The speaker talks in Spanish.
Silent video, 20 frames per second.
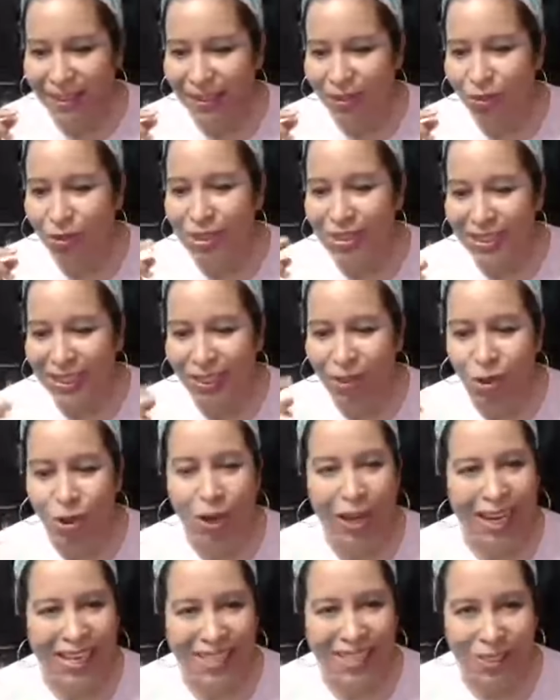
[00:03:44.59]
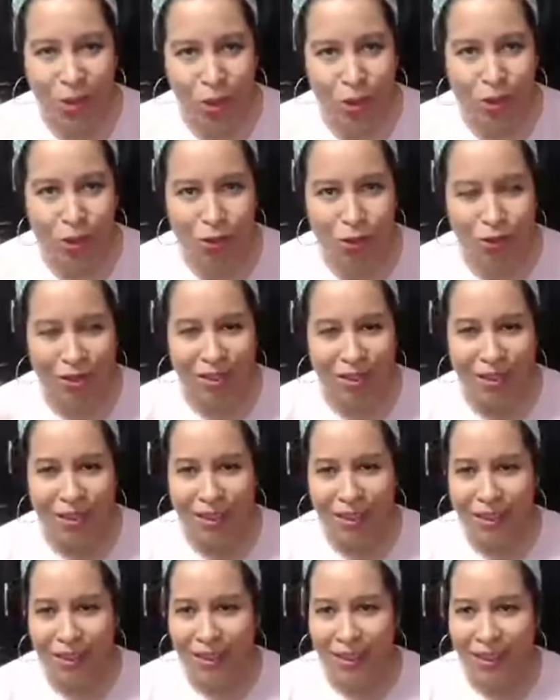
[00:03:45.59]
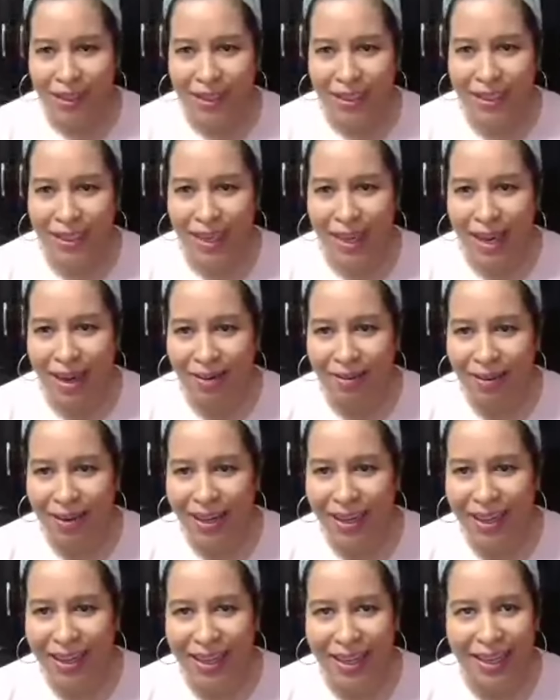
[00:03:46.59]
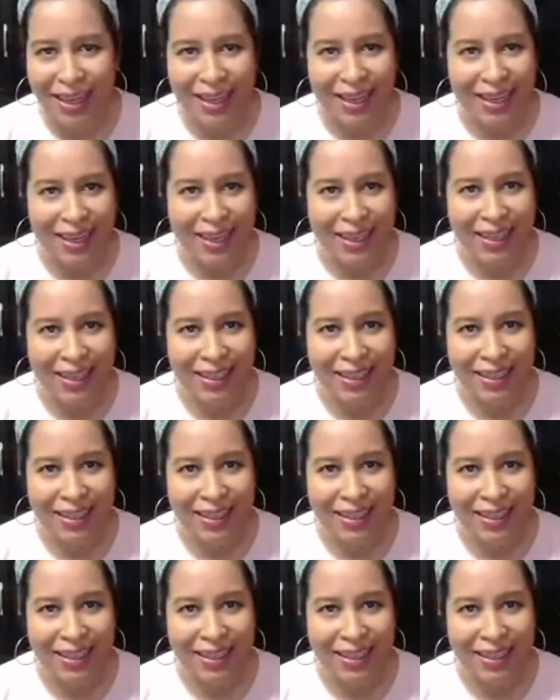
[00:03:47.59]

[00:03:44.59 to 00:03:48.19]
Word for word: un escrito gracioso que habla de,